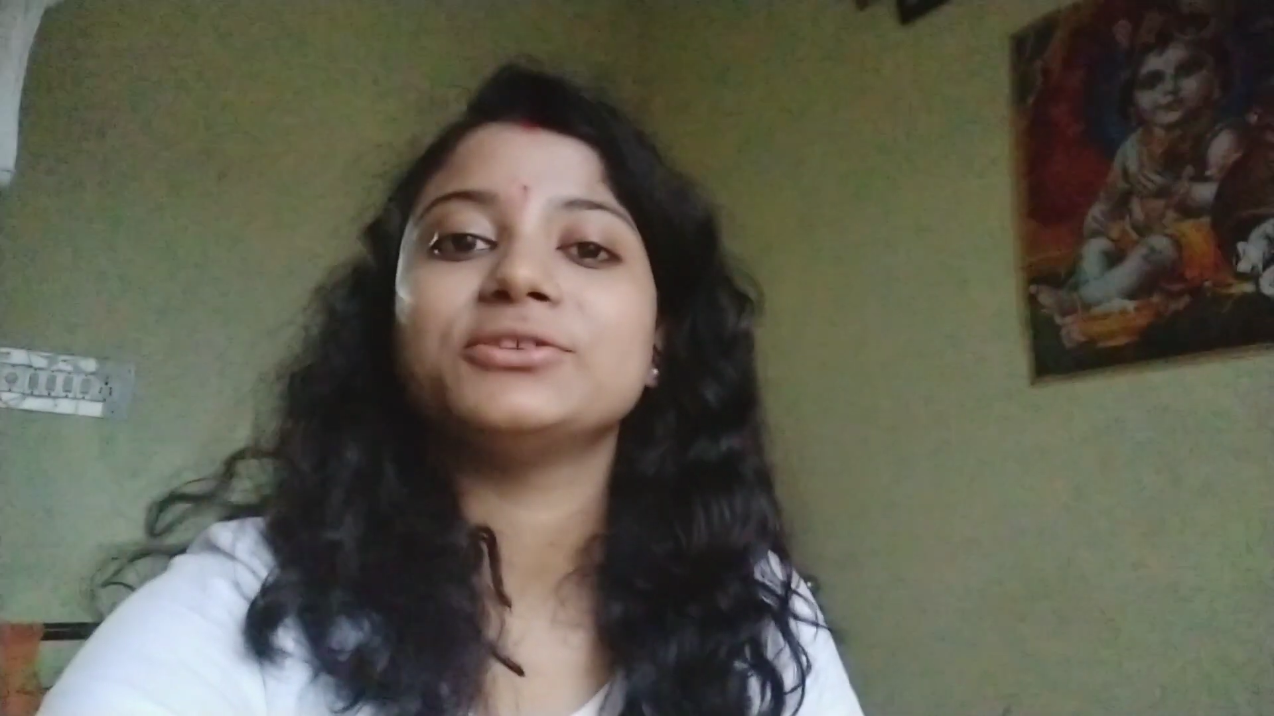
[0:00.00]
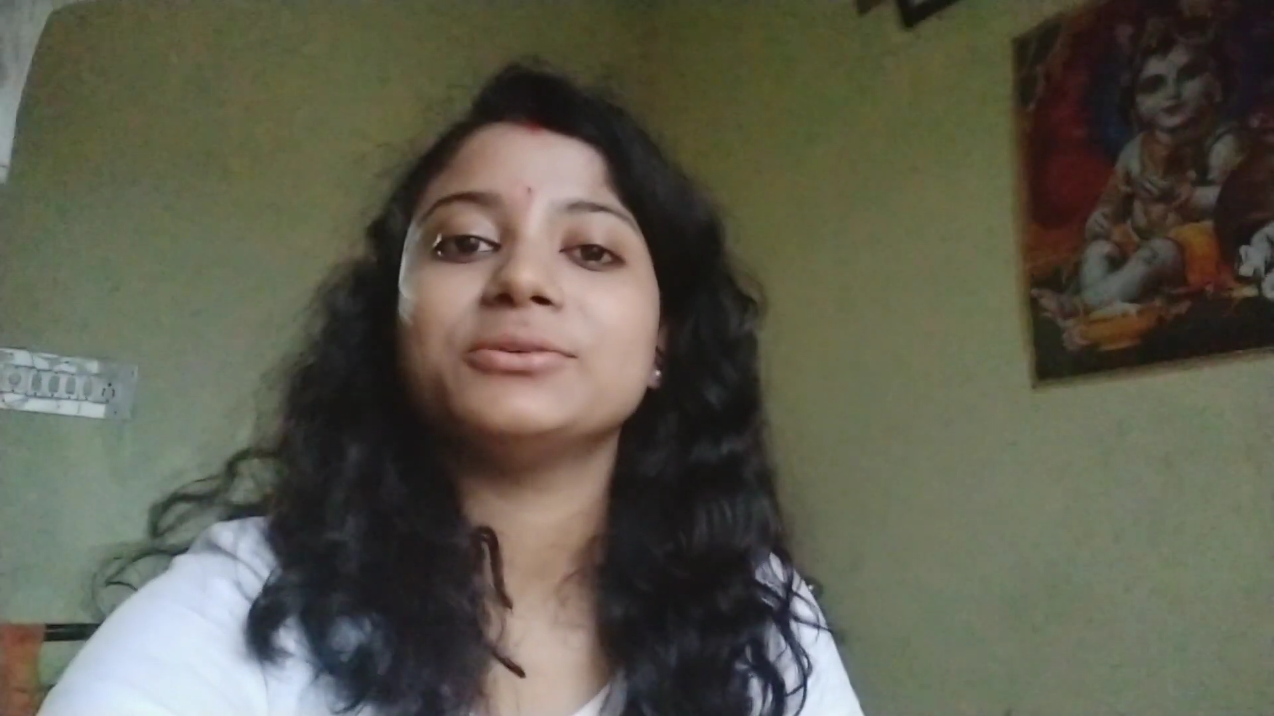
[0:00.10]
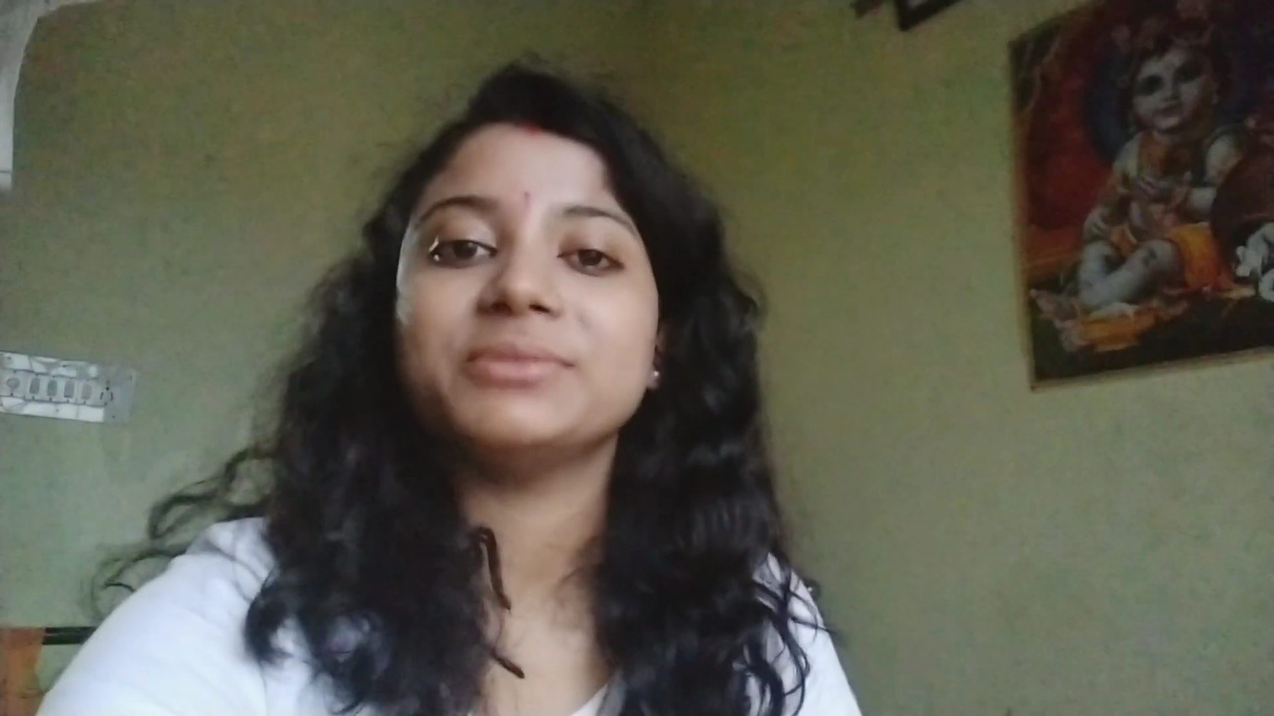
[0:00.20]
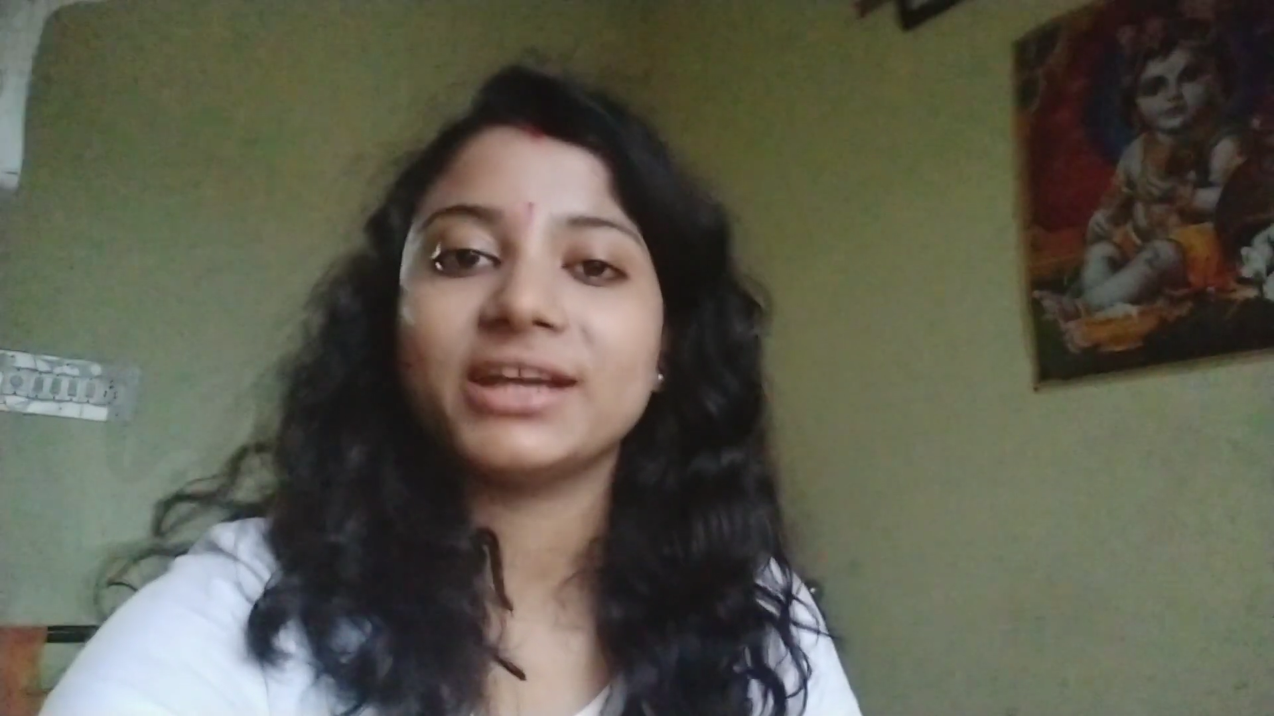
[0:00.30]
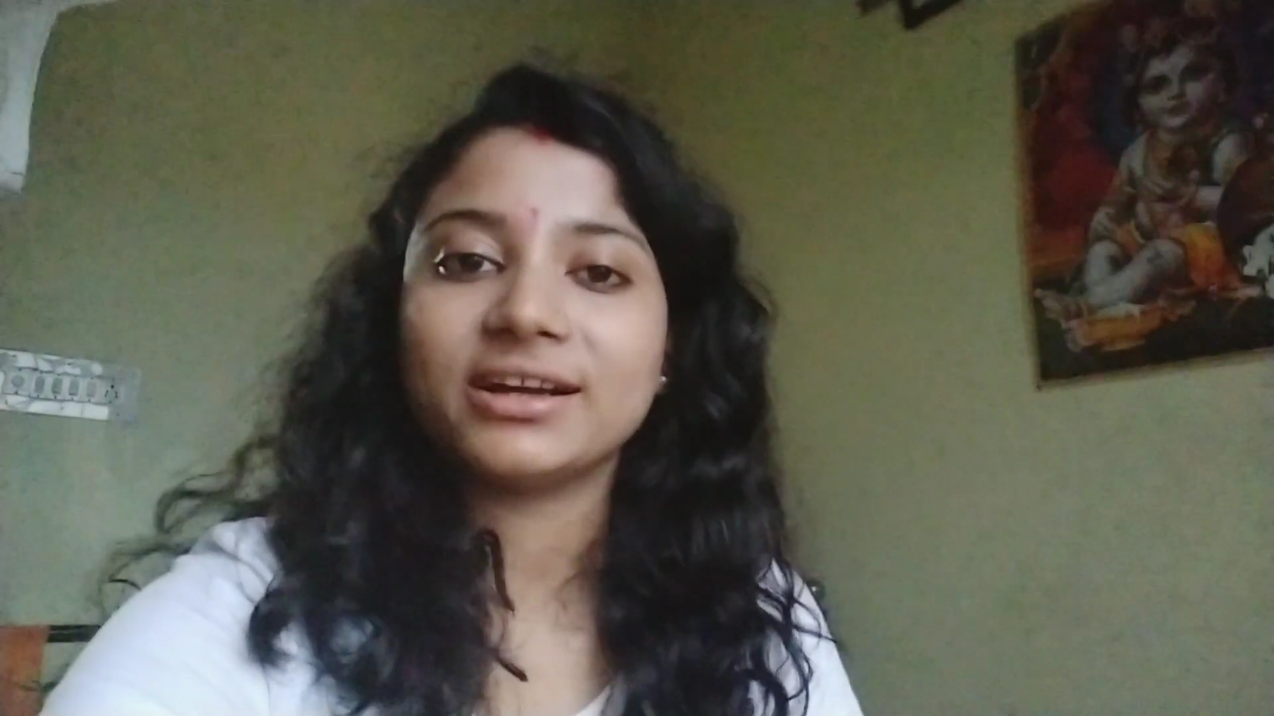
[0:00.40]

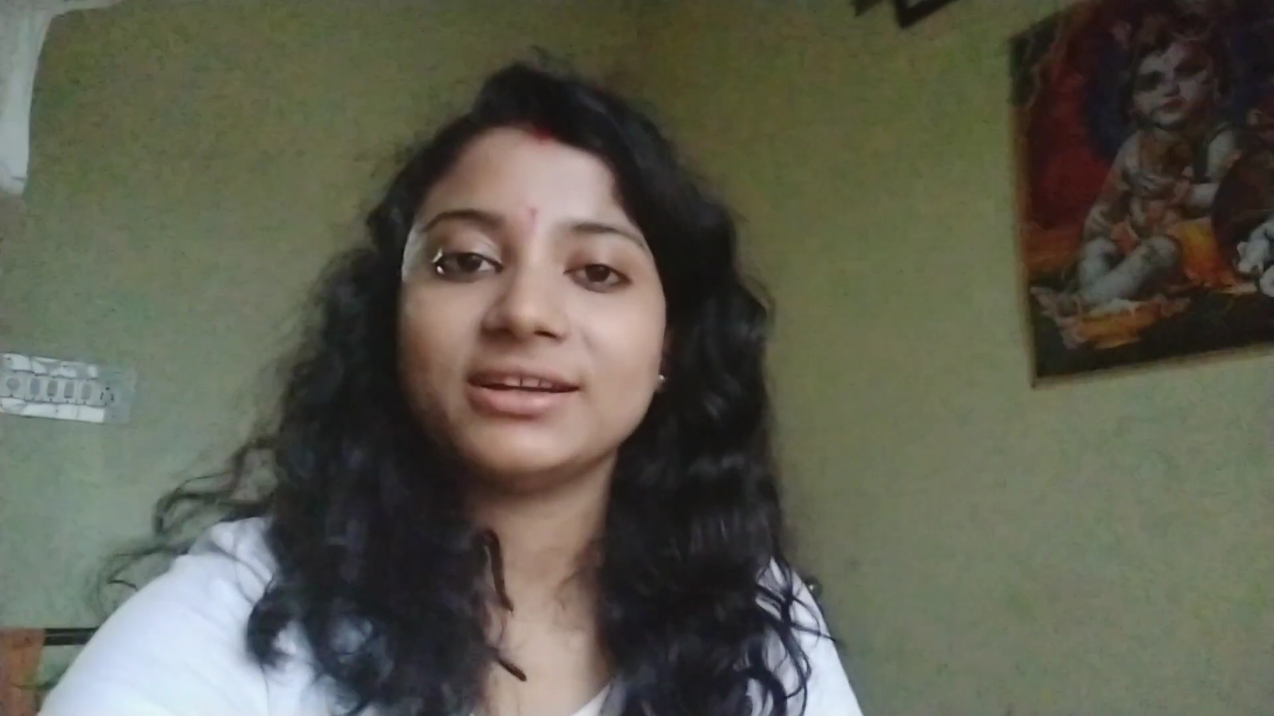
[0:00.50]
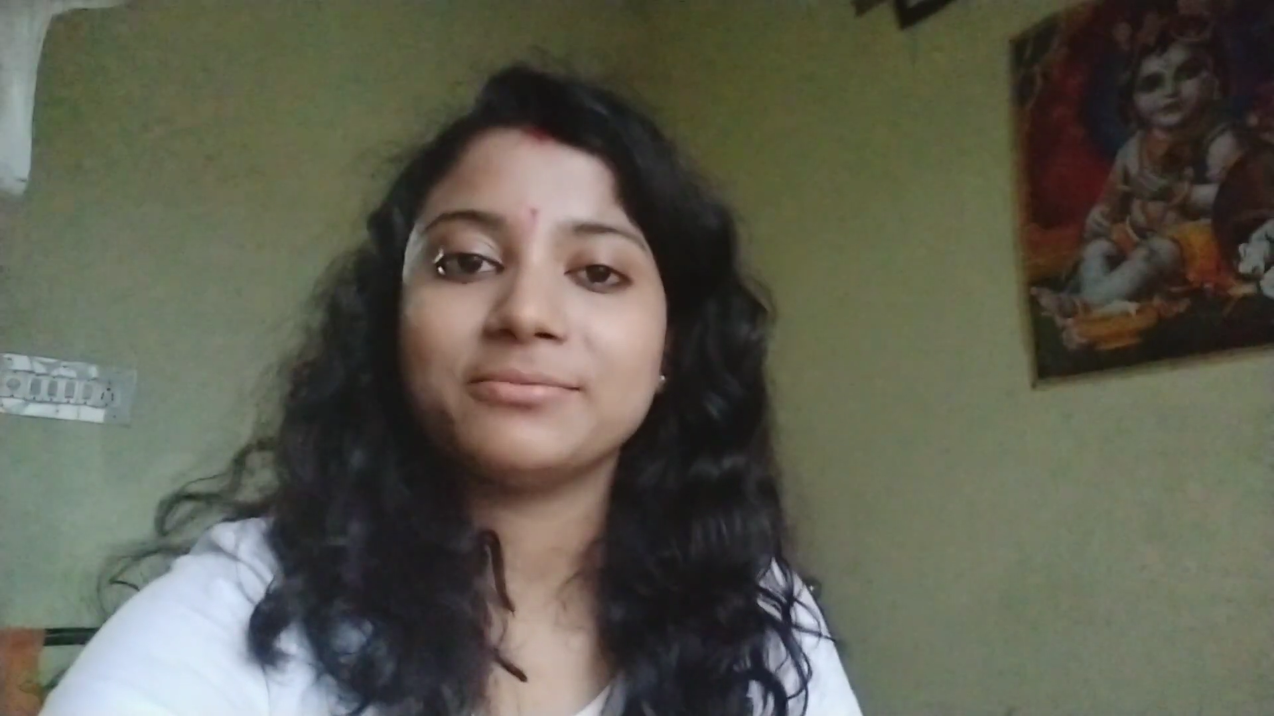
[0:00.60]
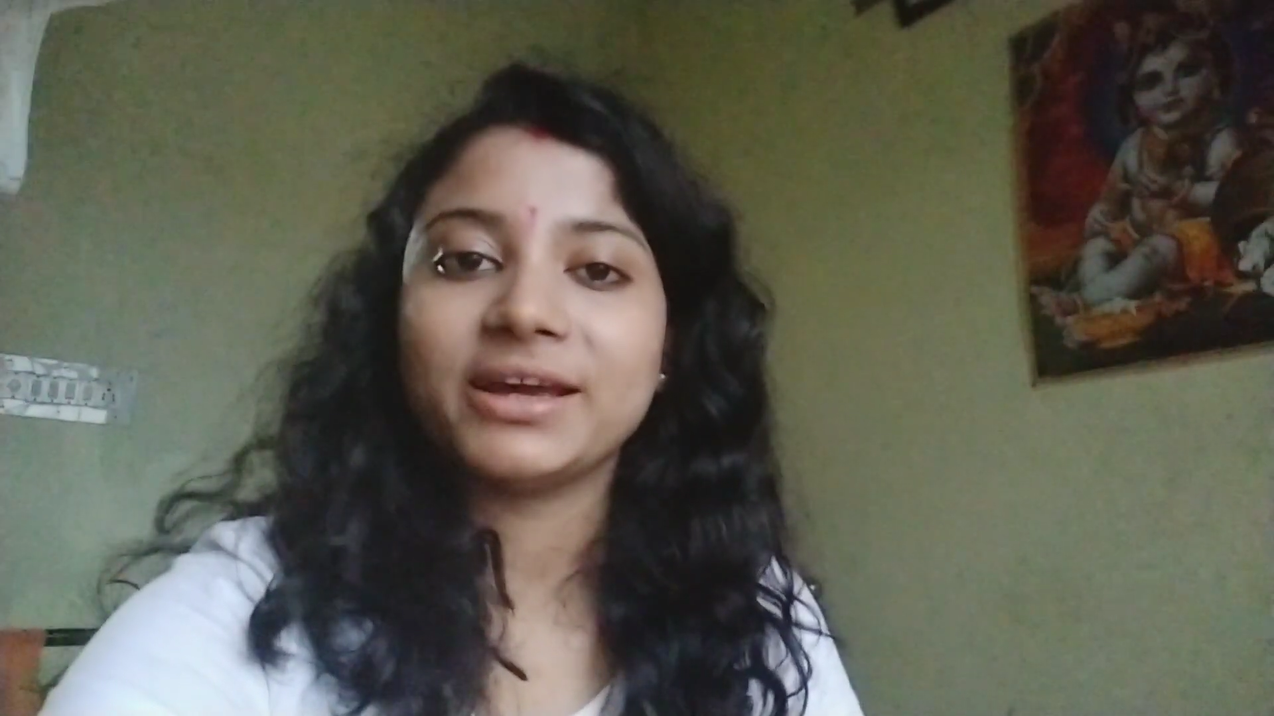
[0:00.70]
जो मेराकल